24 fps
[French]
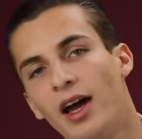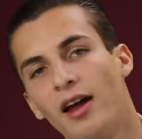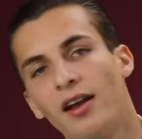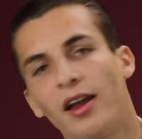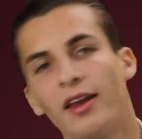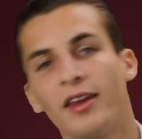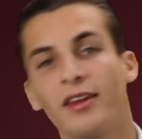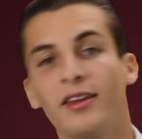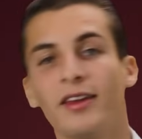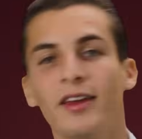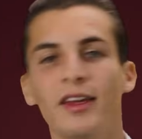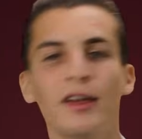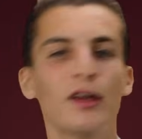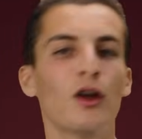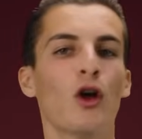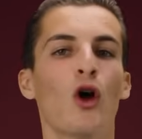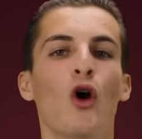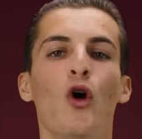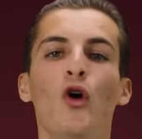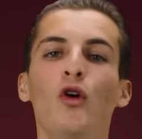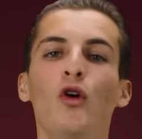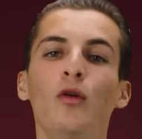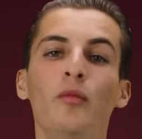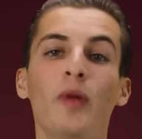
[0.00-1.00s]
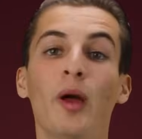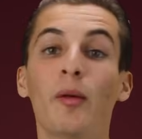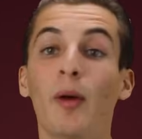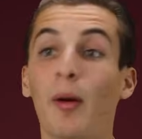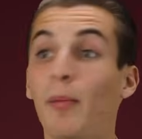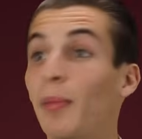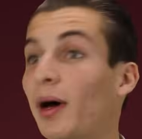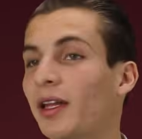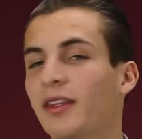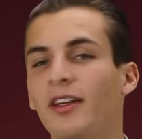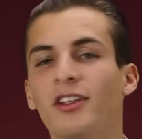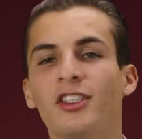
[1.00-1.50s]
à liker ou même à
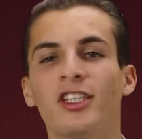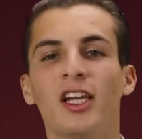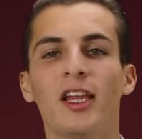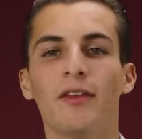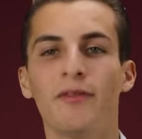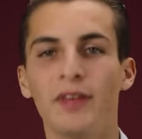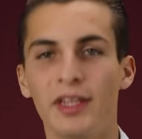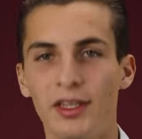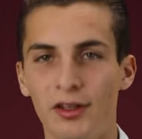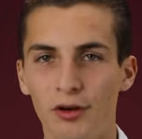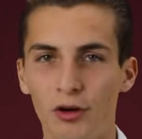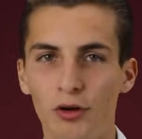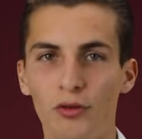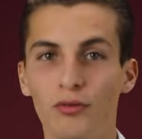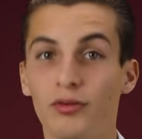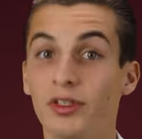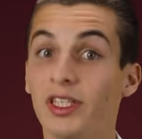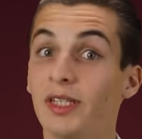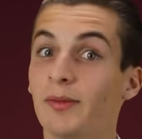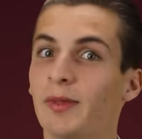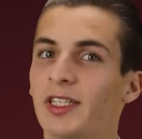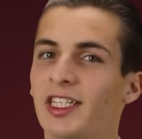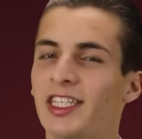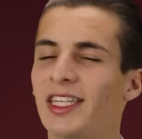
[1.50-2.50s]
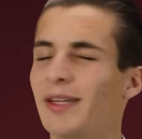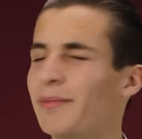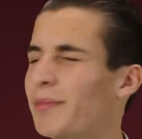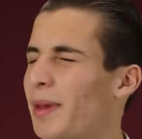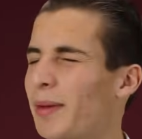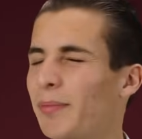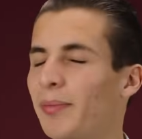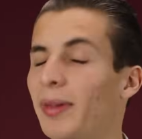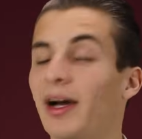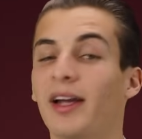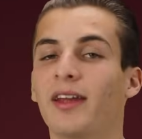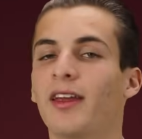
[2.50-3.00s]
partager la vidéo, vous n'imaginez
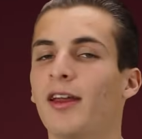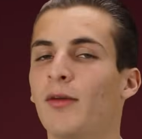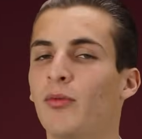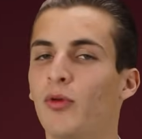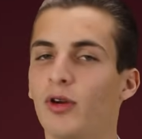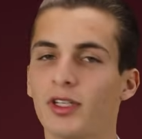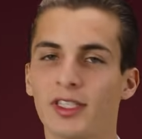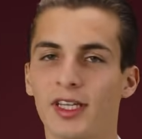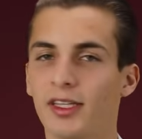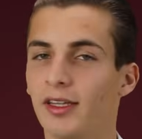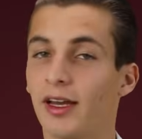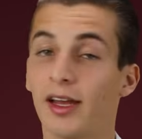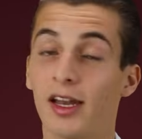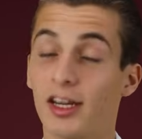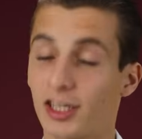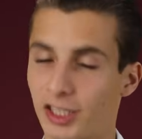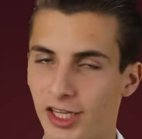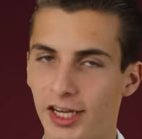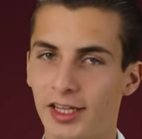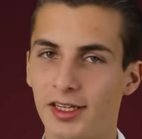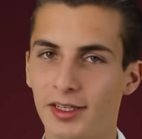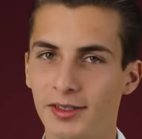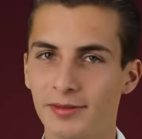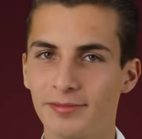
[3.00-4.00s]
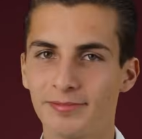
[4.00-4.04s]
même pas à quel point ça aiderait la chaîne.